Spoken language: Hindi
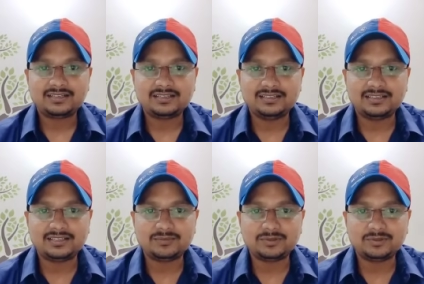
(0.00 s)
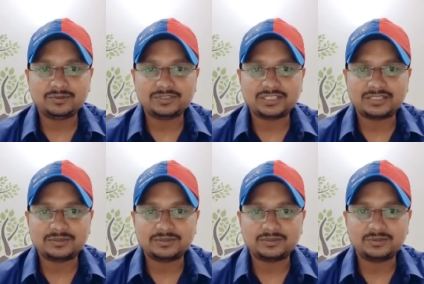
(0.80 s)
हल्दी की मनोज
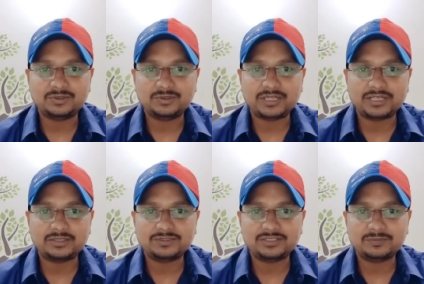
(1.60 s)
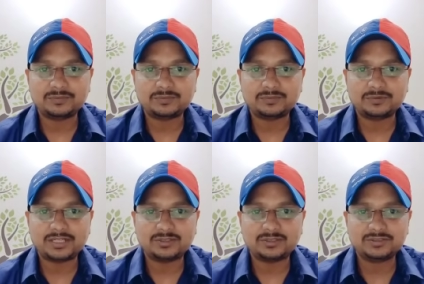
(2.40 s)
यादव गुड्डू यादव जी पप्पू
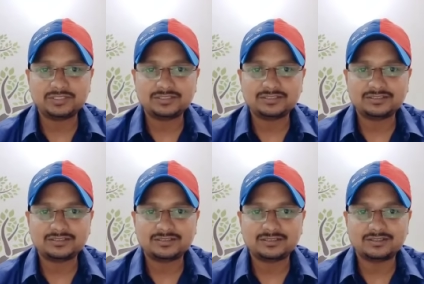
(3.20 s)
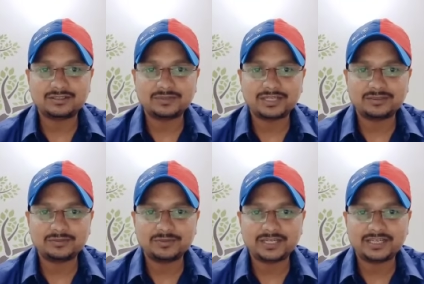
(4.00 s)
यादव जी गौतम
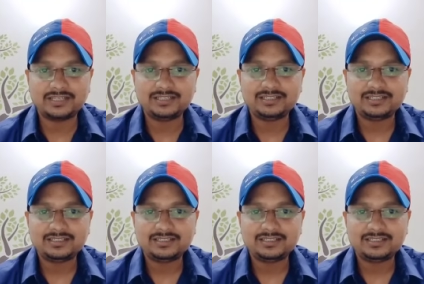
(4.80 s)
यादव बिहारी